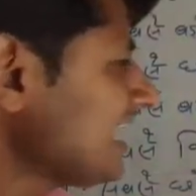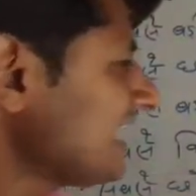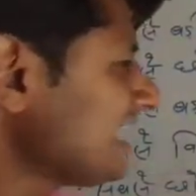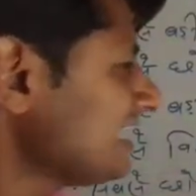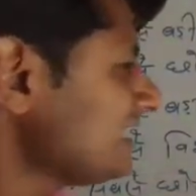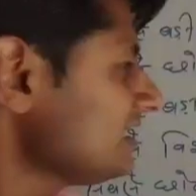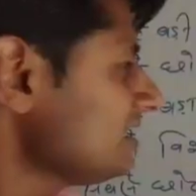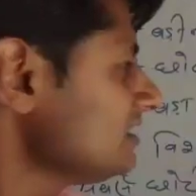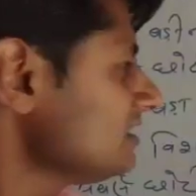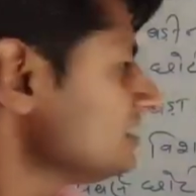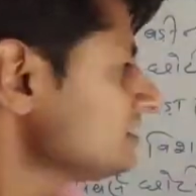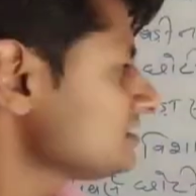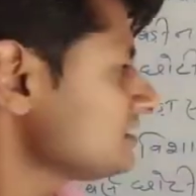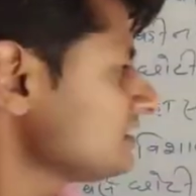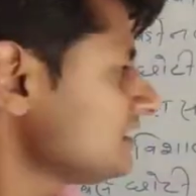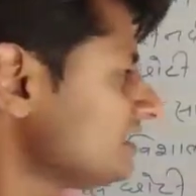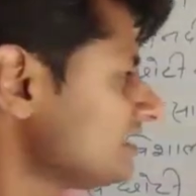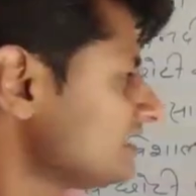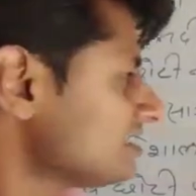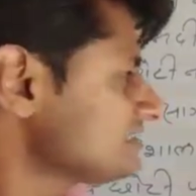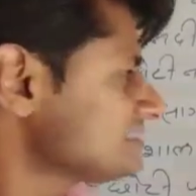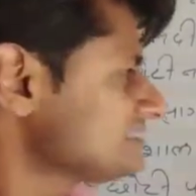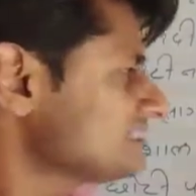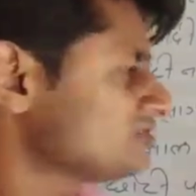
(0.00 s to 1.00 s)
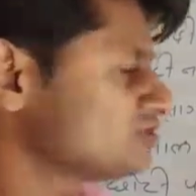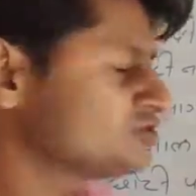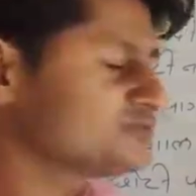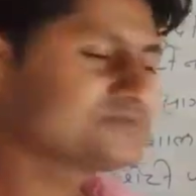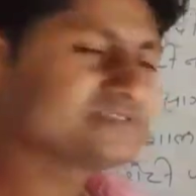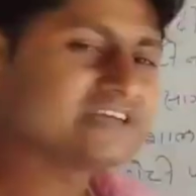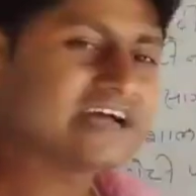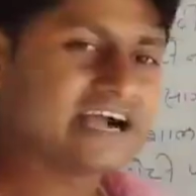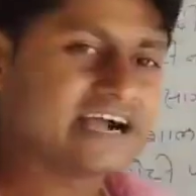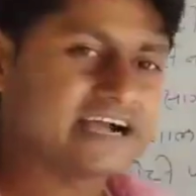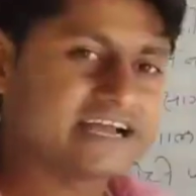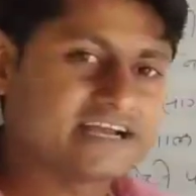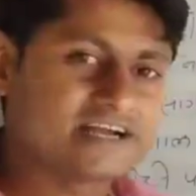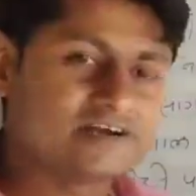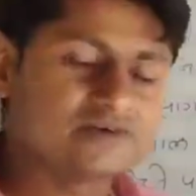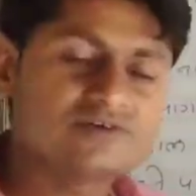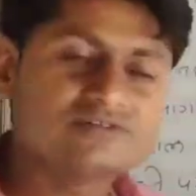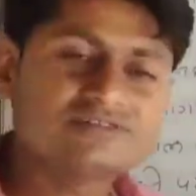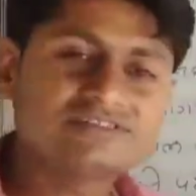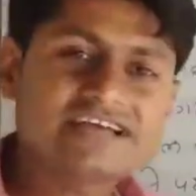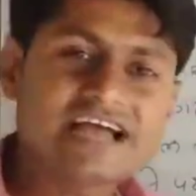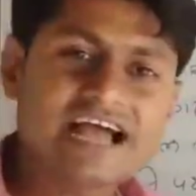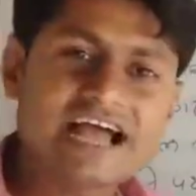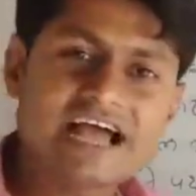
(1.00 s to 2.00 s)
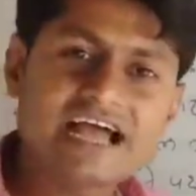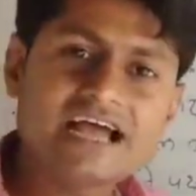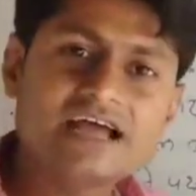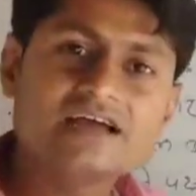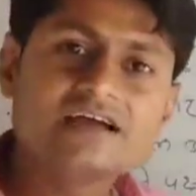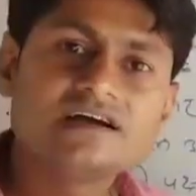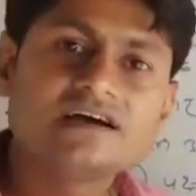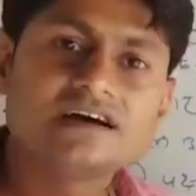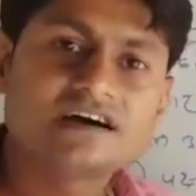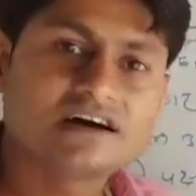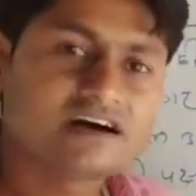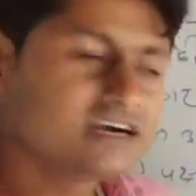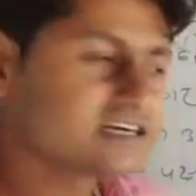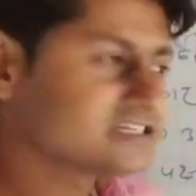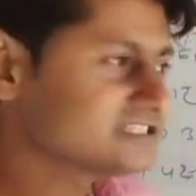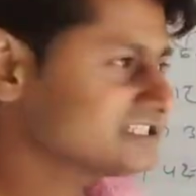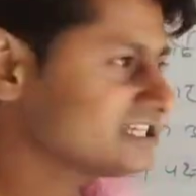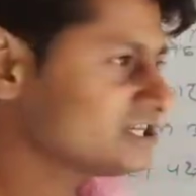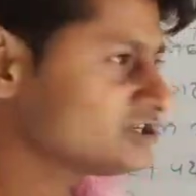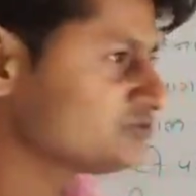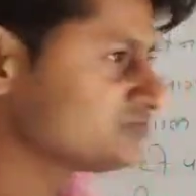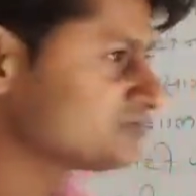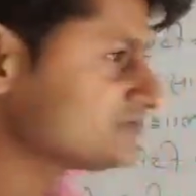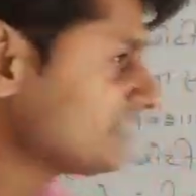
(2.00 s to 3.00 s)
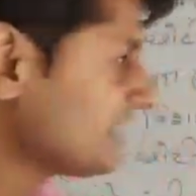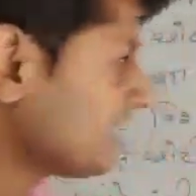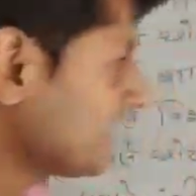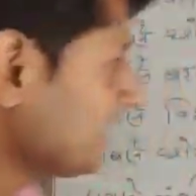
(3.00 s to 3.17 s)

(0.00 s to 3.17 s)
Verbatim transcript: उपसागर तो हडसन उपसागर है कौन सा है हडसन